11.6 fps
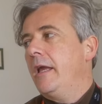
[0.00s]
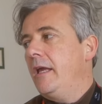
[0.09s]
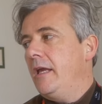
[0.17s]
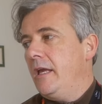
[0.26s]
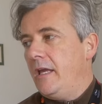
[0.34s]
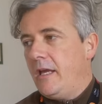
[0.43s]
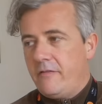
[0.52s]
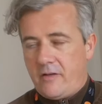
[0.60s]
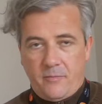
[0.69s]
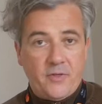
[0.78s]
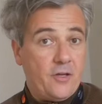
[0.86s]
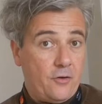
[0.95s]
e
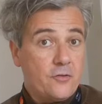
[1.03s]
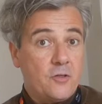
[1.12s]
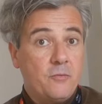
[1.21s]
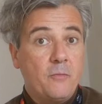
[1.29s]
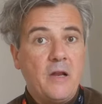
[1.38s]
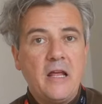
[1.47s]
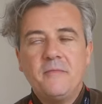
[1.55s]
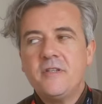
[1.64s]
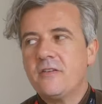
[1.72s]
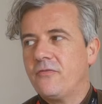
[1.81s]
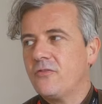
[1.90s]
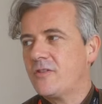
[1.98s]
avrebbe dei grossi problemi
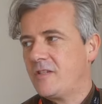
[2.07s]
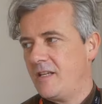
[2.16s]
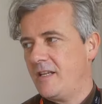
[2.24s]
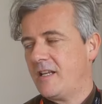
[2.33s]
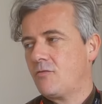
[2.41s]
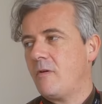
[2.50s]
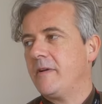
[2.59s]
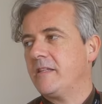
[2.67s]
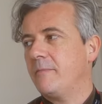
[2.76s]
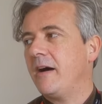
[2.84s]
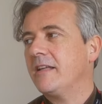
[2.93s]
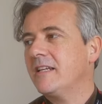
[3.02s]
se fosse nella sua
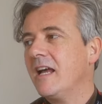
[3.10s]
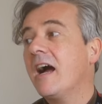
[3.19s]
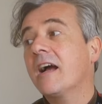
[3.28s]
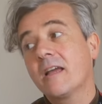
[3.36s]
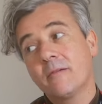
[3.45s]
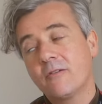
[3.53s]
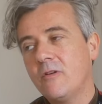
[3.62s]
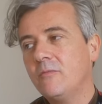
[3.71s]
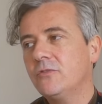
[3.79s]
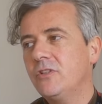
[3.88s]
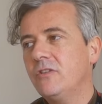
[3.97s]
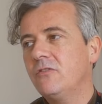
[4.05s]
madrepatria anche per quel
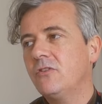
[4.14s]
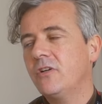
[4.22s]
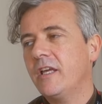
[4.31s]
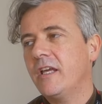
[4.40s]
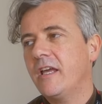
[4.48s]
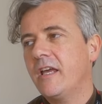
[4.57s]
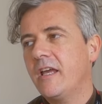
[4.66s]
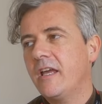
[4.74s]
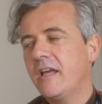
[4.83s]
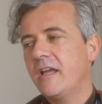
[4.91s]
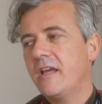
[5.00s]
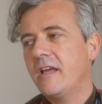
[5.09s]
motivo
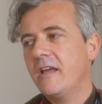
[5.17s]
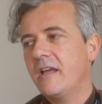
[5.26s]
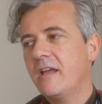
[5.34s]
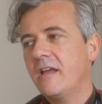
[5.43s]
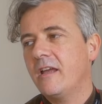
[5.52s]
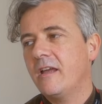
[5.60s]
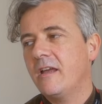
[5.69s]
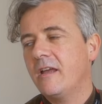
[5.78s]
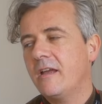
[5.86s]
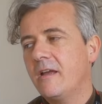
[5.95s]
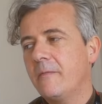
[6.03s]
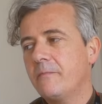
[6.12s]

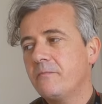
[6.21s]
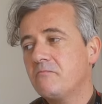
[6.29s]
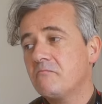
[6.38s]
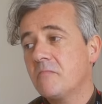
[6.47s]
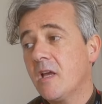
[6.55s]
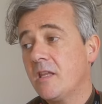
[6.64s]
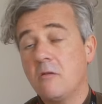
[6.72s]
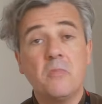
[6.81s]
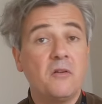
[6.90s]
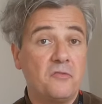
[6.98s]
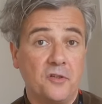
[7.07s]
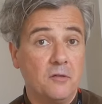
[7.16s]
e... ed è un
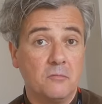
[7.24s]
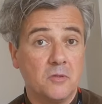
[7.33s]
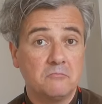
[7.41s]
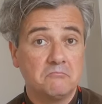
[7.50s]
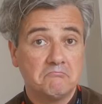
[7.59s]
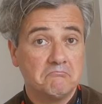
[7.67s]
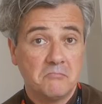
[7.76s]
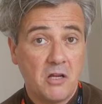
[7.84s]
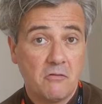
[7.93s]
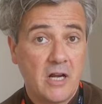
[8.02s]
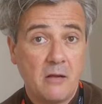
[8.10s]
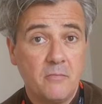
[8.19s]
bel film è
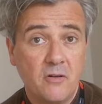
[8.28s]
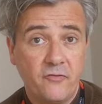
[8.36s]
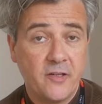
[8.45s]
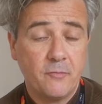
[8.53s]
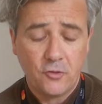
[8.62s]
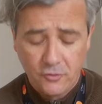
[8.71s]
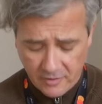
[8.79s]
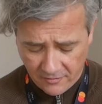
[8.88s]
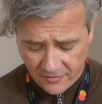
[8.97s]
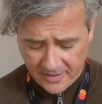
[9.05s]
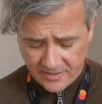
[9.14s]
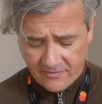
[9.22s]
un gran bel film, lo doveva
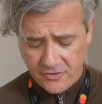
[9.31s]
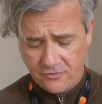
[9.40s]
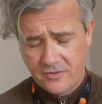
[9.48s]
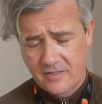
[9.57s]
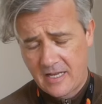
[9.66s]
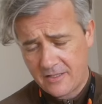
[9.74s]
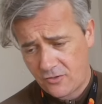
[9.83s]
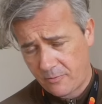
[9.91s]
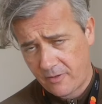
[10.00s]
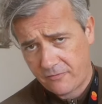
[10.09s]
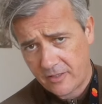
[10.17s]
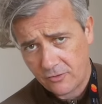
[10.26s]
fare Saverio Costanzo,
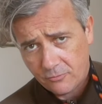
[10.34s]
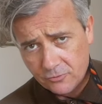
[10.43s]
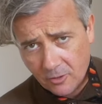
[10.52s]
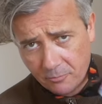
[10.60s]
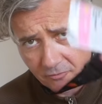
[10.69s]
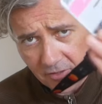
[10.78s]
poi ha fatto purtroppo